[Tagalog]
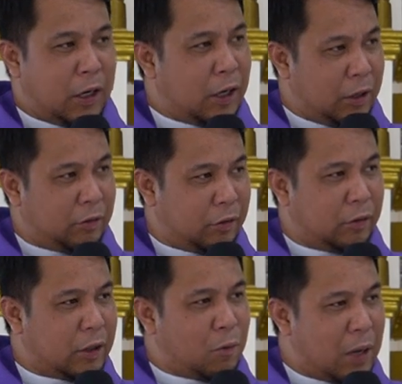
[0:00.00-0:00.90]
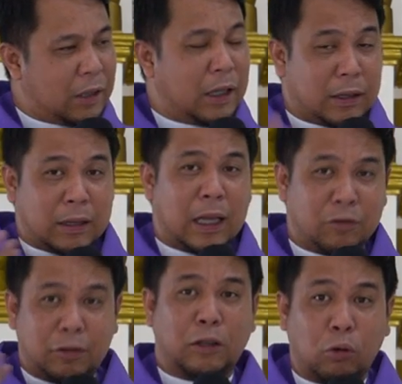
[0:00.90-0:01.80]
is the one that
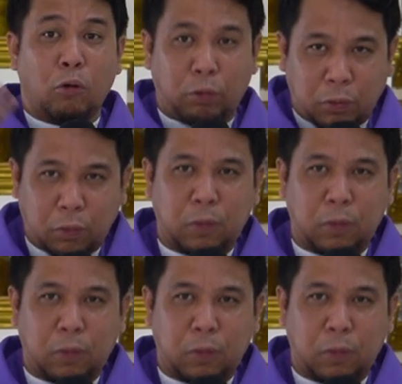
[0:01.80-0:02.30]
tells the truth.